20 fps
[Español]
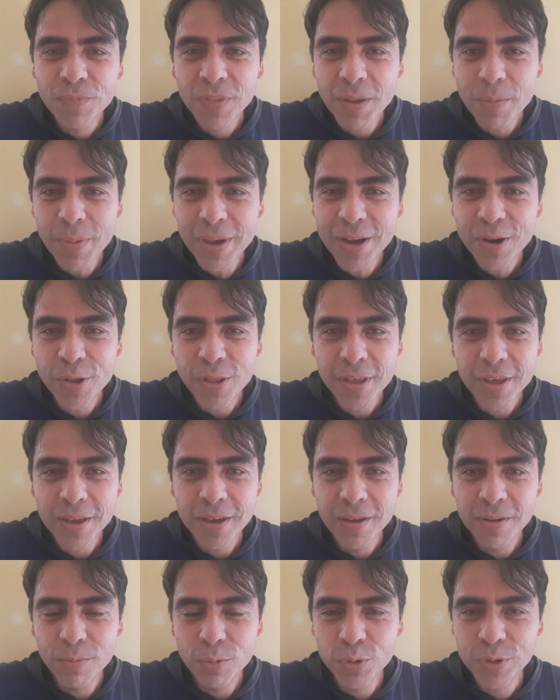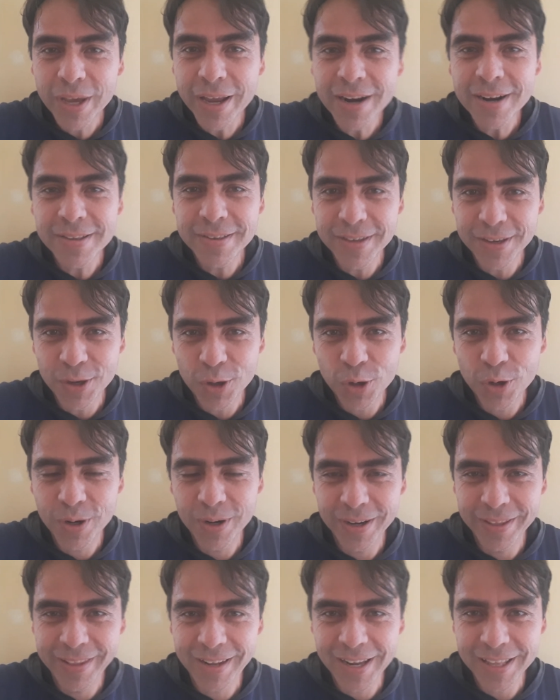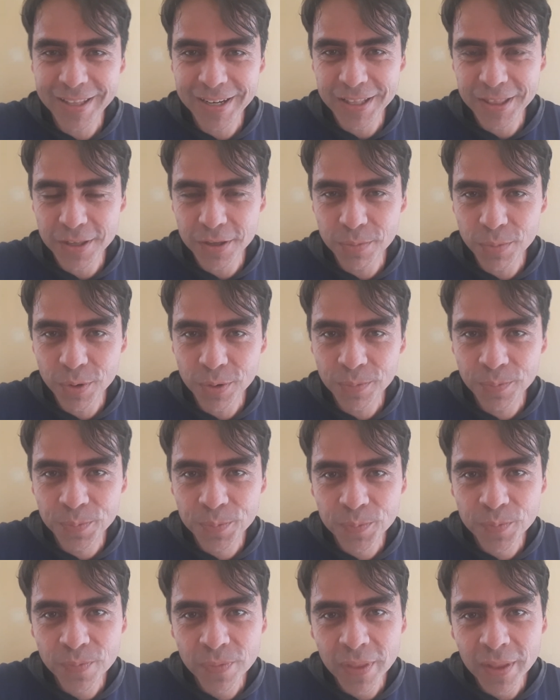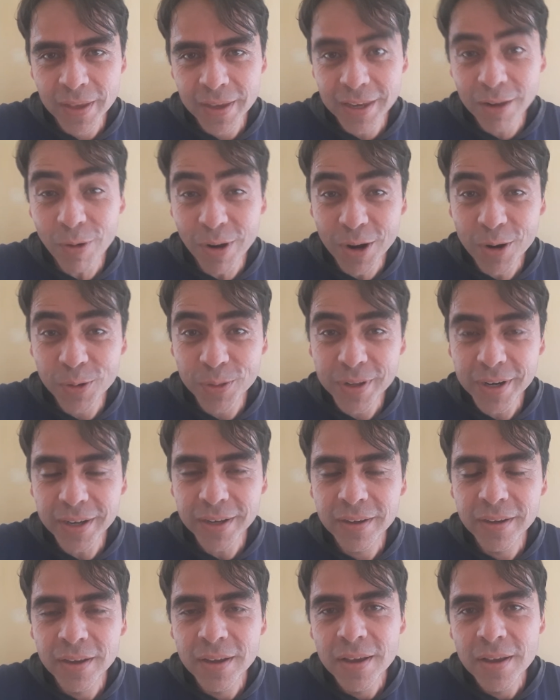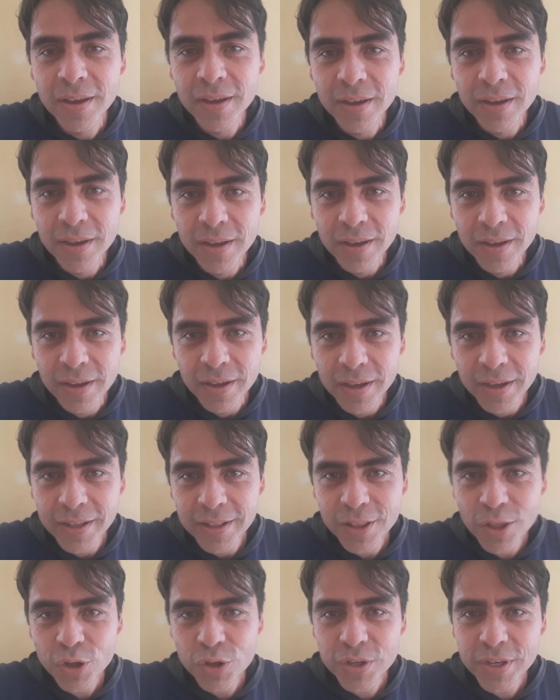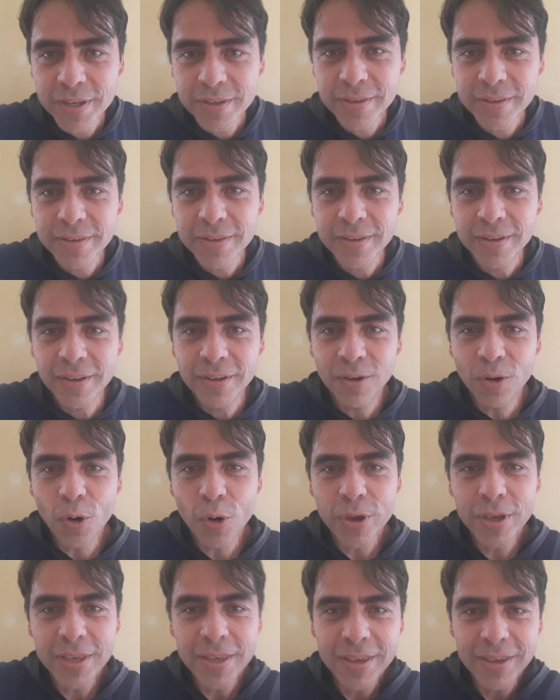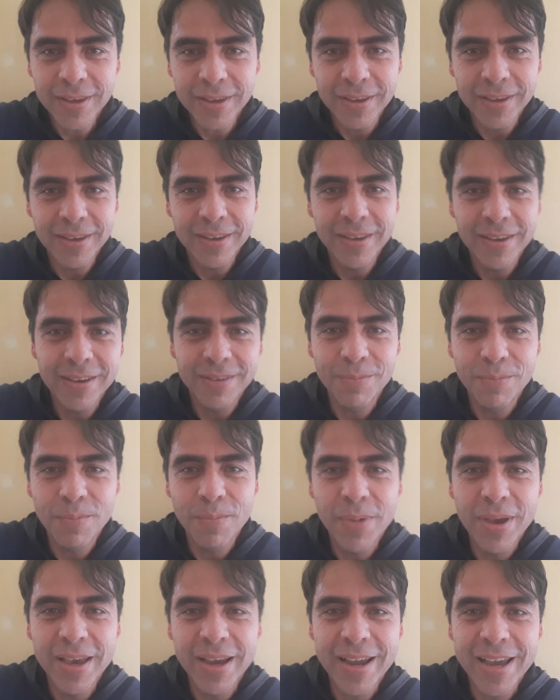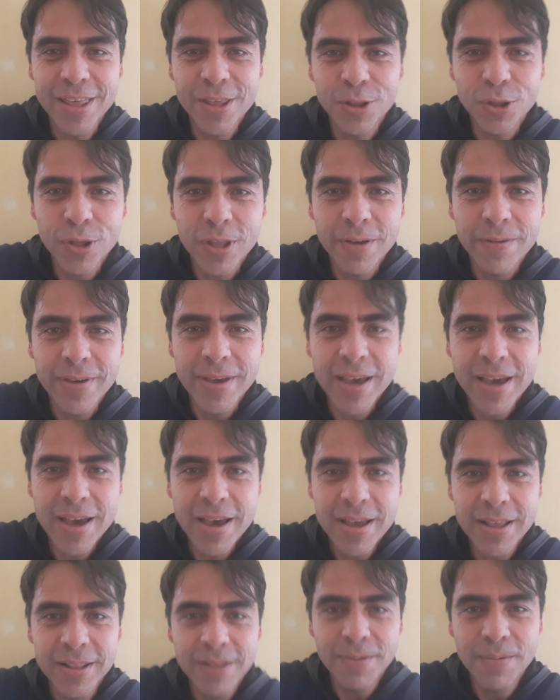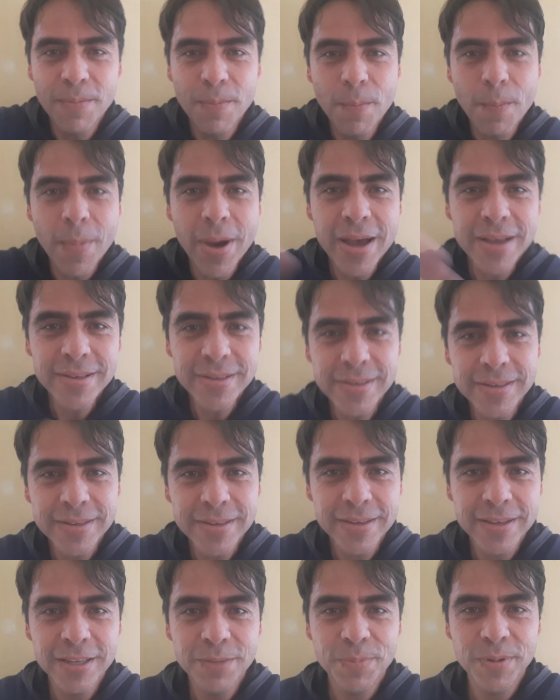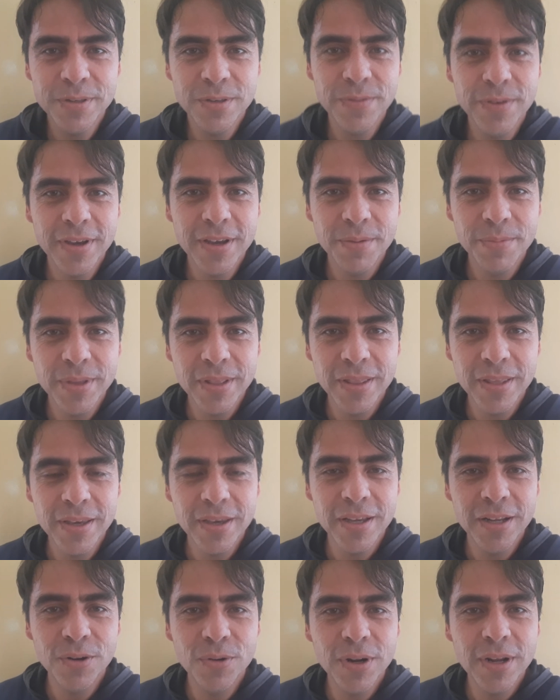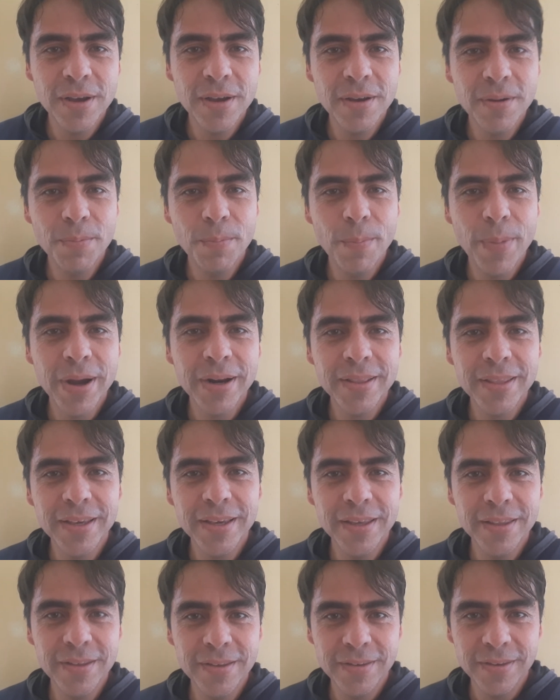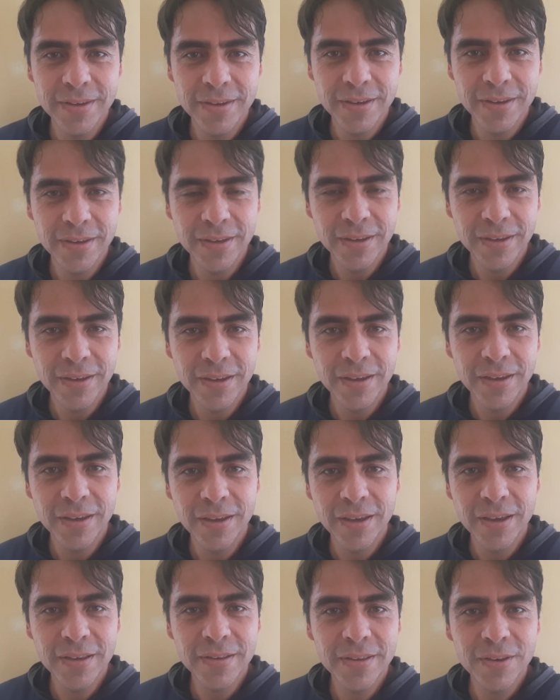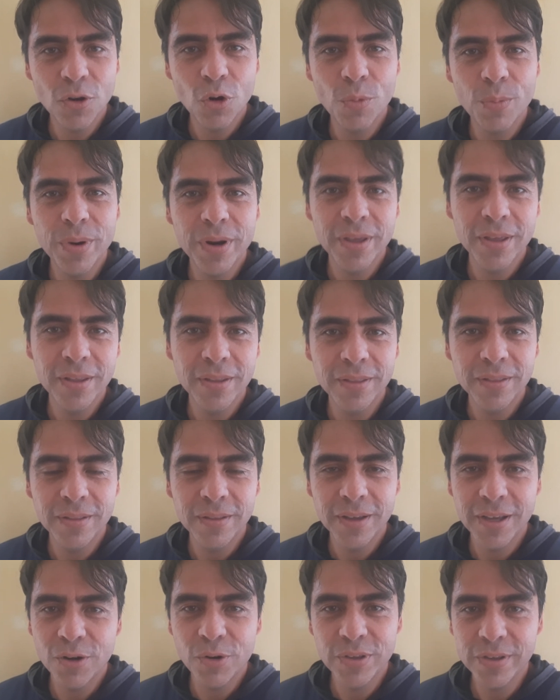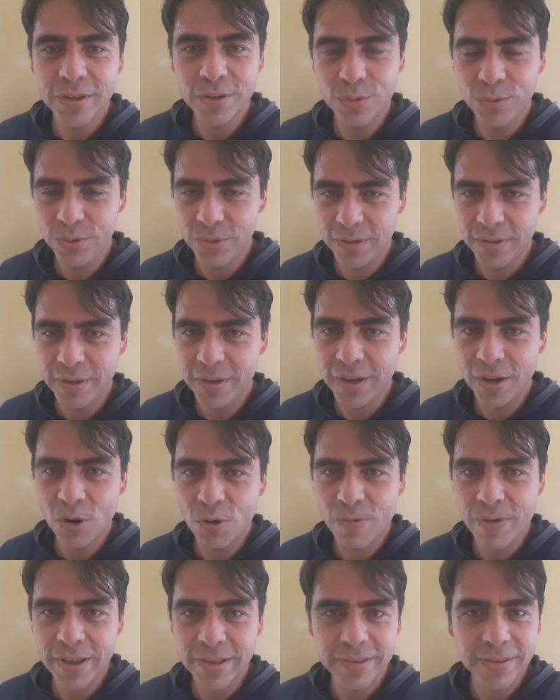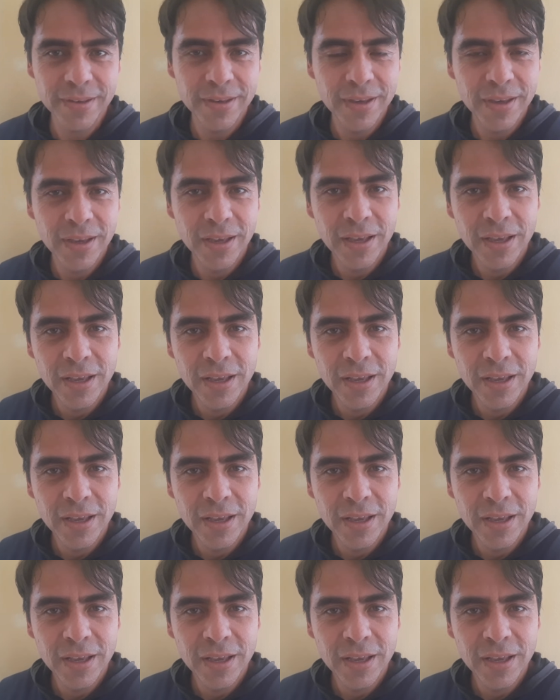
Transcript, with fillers: vengo de buscar al Señor en el atletismo y lo encontré. Entonces, hoy me quedo todavía más específicamente en una parte que dice ese hombre que no es Jesús, ese Cleofás.